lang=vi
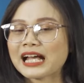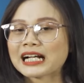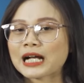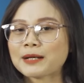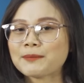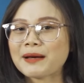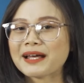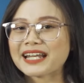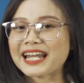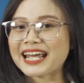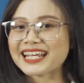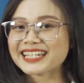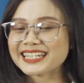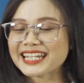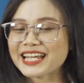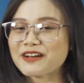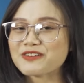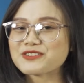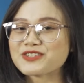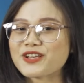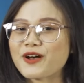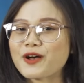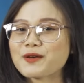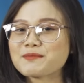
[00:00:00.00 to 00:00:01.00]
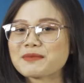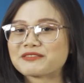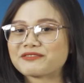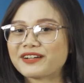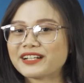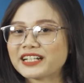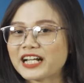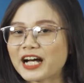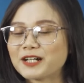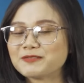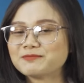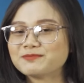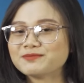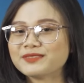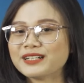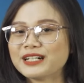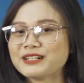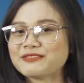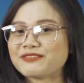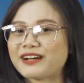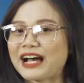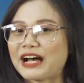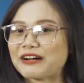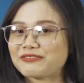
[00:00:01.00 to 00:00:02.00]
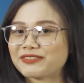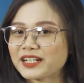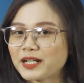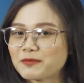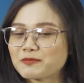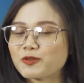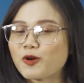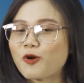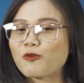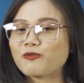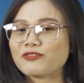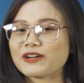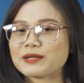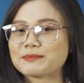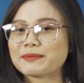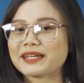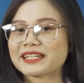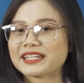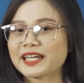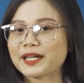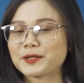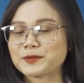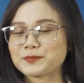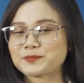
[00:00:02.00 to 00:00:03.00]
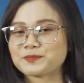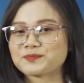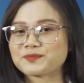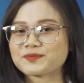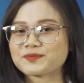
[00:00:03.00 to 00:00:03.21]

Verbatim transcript: Các bạn hãy theo dõi mình phát âm và phát âm cùng với mình nhé